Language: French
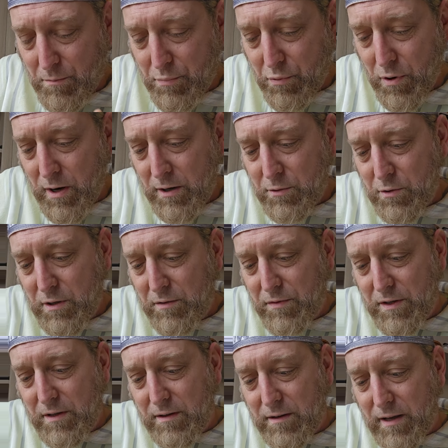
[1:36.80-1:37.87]
Point de
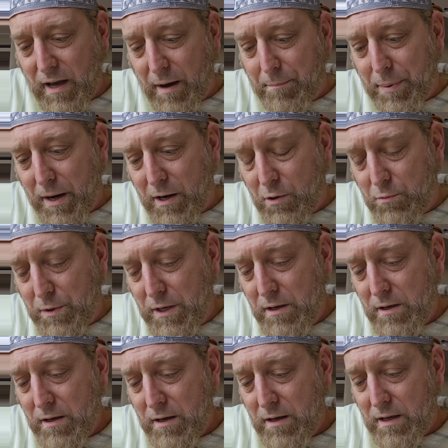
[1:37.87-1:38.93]
divinité à part
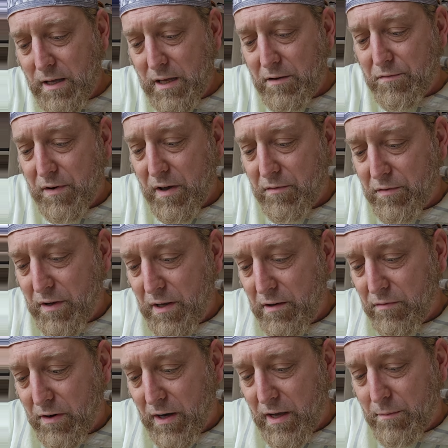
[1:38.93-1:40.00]
lui, il fait
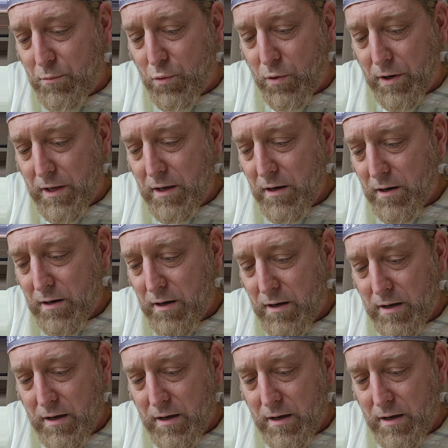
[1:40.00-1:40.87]
vivre et mourir,